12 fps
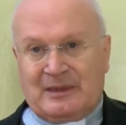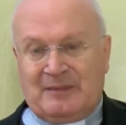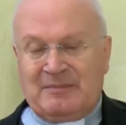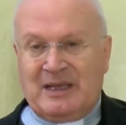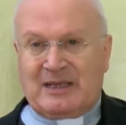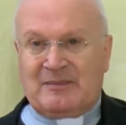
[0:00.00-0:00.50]

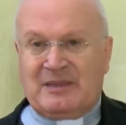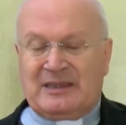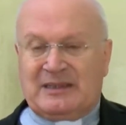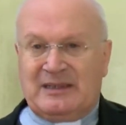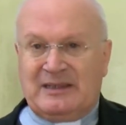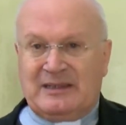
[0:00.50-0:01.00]
cambiare
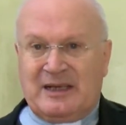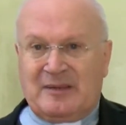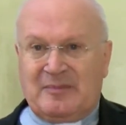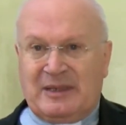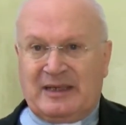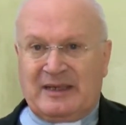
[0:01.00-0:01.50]

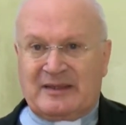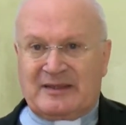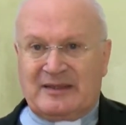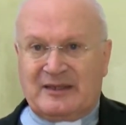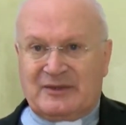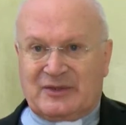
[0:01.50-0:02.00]
mentalità perché
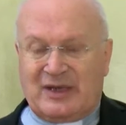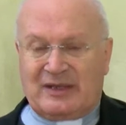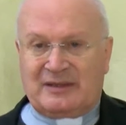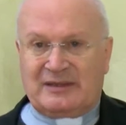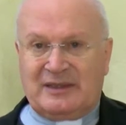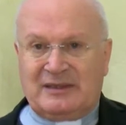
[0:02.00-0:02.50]
si
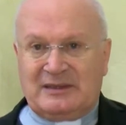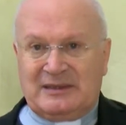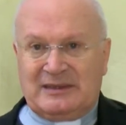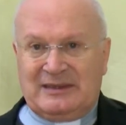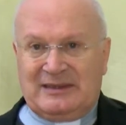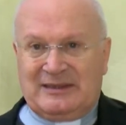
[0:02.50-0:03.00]
accetta
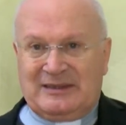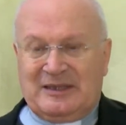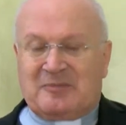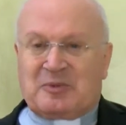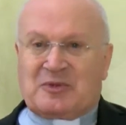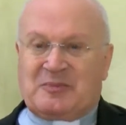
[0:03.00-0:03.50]

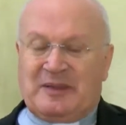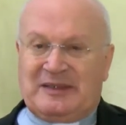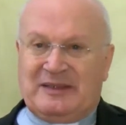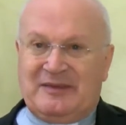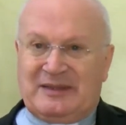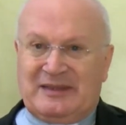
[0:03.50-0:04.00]
la
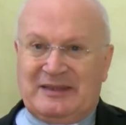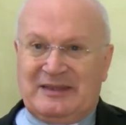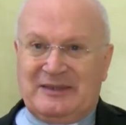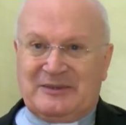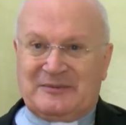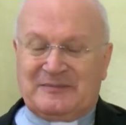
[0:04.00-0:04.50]
prospettiva di
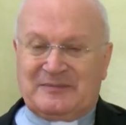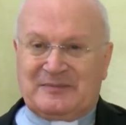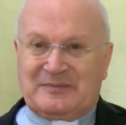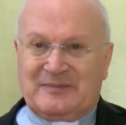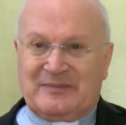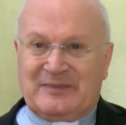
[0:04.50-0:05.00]
Dio
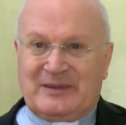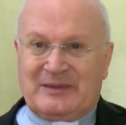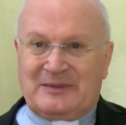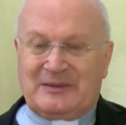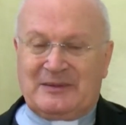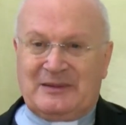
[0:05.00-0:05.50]

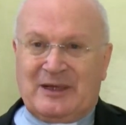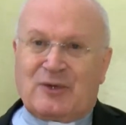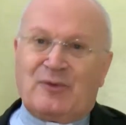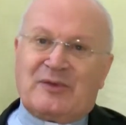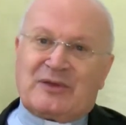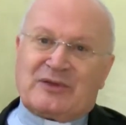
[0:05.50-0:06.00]
la
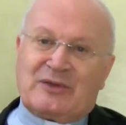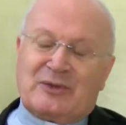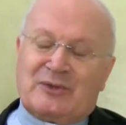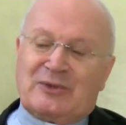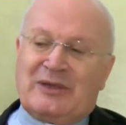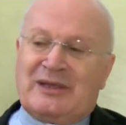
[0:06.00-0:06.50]

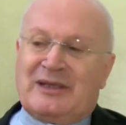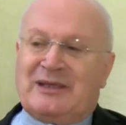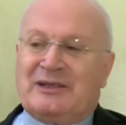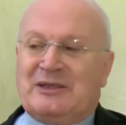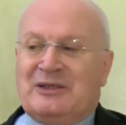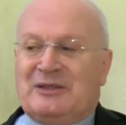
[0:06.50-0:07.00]
conversione